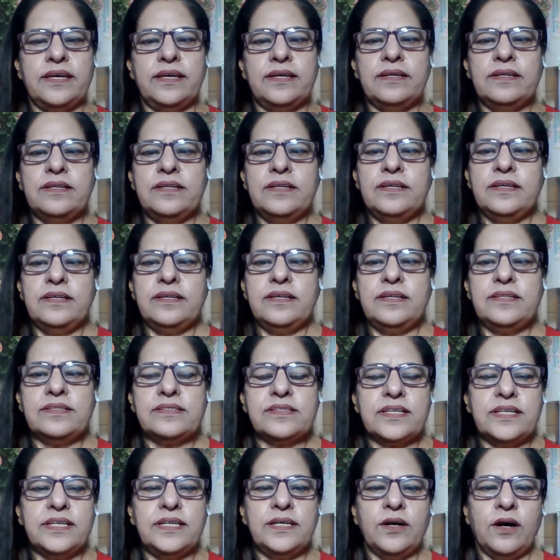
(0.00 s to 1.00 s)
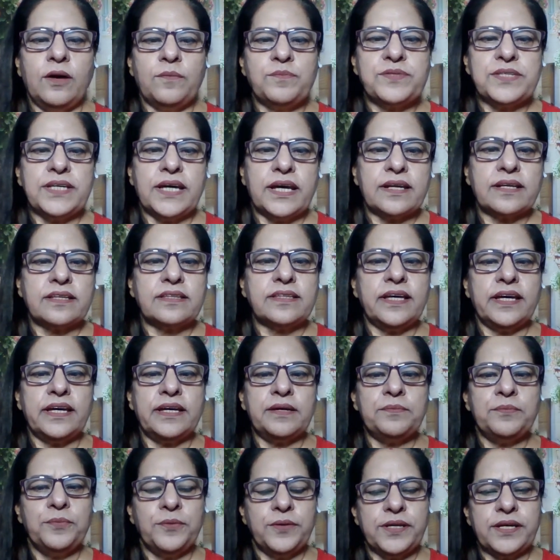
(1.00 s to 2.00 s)
के इसकी
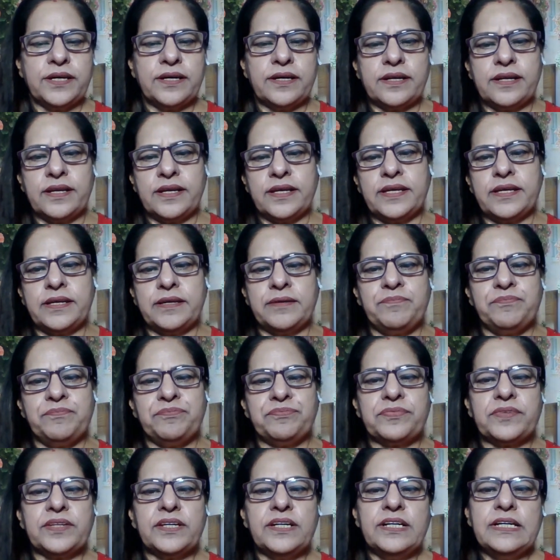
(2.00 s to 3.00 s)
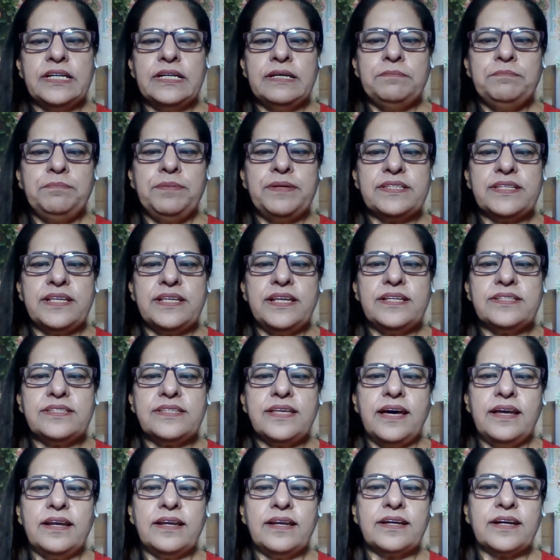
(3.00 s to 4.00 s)
औपचारिकताएं पूरी कर रहे हैं पिछले
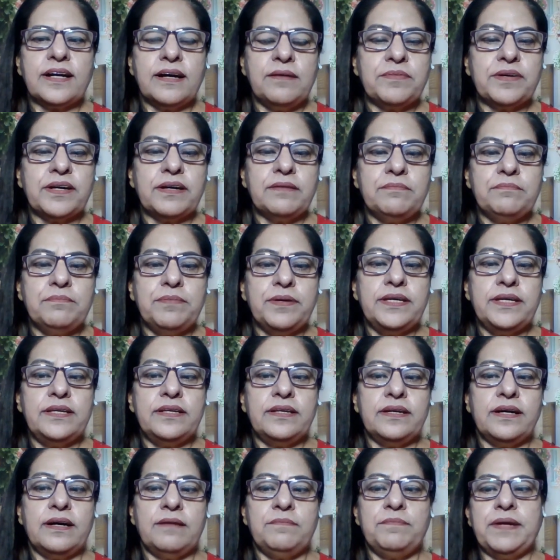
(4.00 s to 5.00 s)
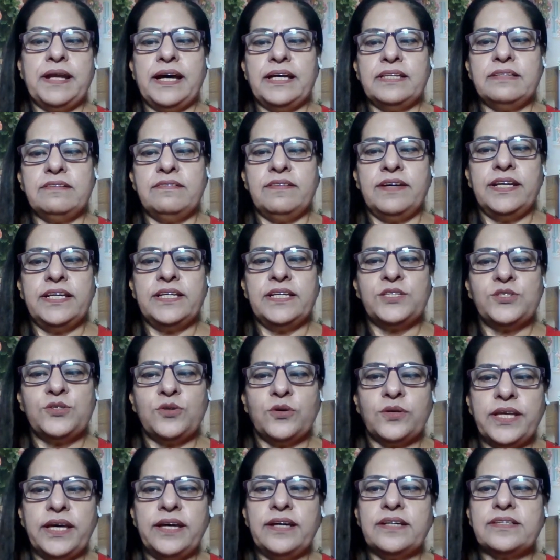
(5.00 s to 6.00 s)
साल कम गंभीर अपराध वाले
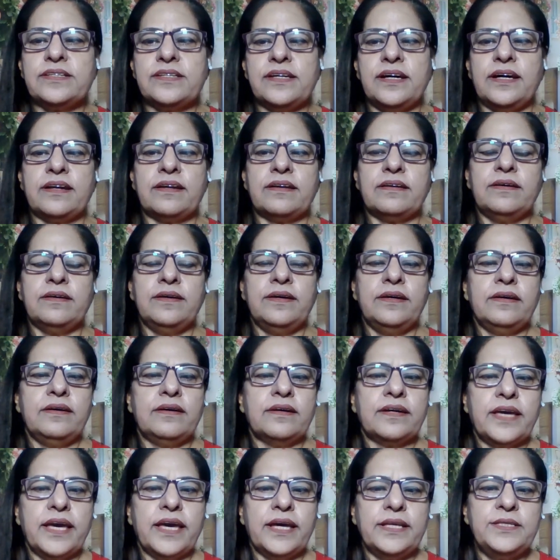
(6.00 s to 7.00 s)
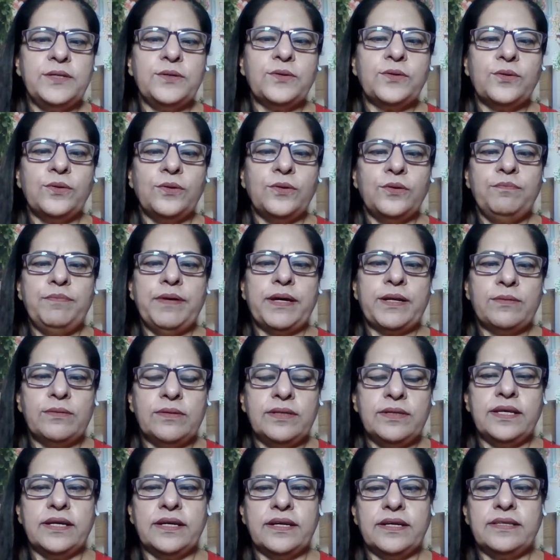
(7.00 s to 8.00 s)
चौदह हजार कैदियों को
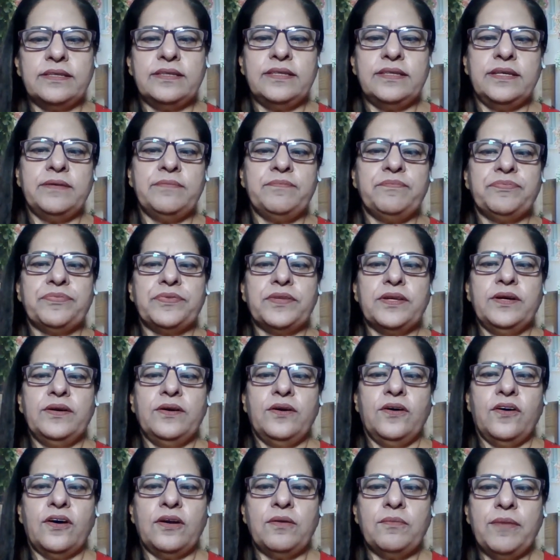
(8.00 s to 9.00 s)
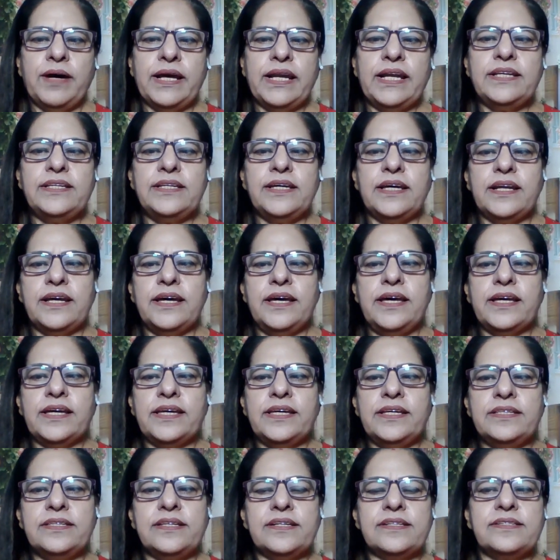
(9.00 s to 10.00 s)
पैरोल दी गई थी और माना जा रहा है
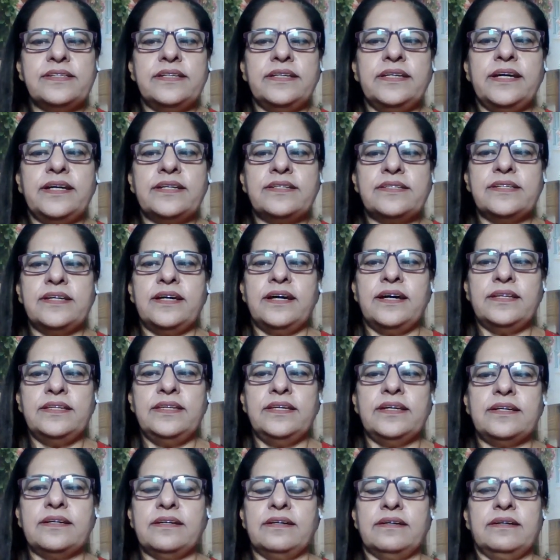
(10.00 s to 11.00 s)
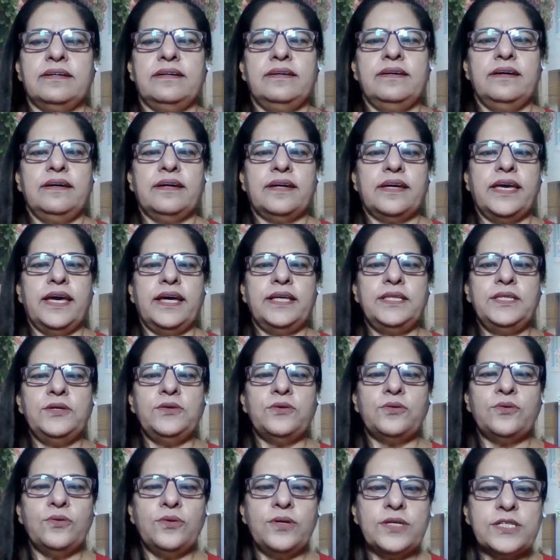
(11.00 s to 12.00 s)
कि दस हजार से अधिक कैदियों
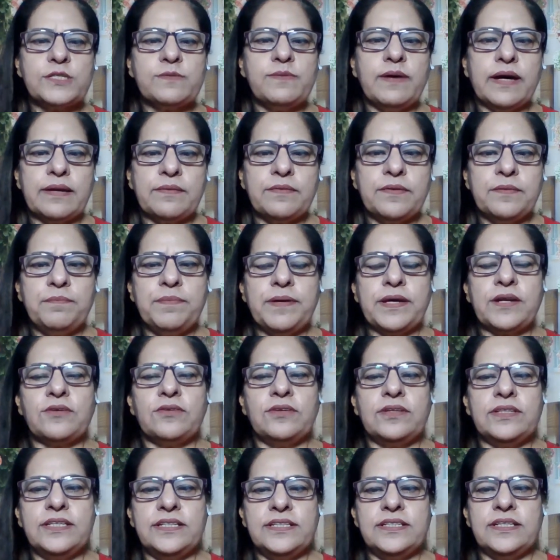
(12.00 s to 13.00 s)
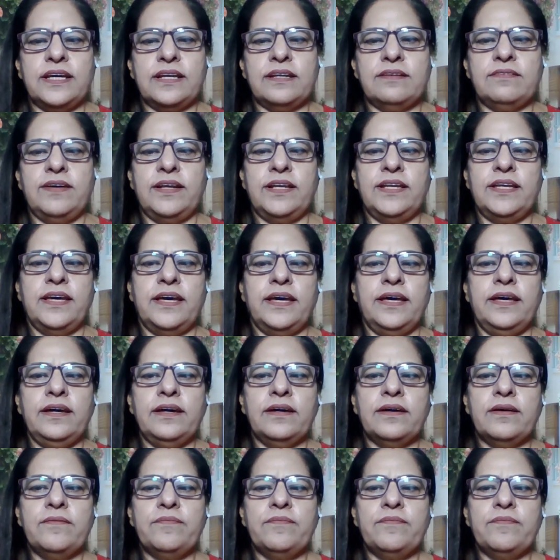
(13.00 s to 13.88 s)
को इस बार भी पैरोल दी जाने वाली है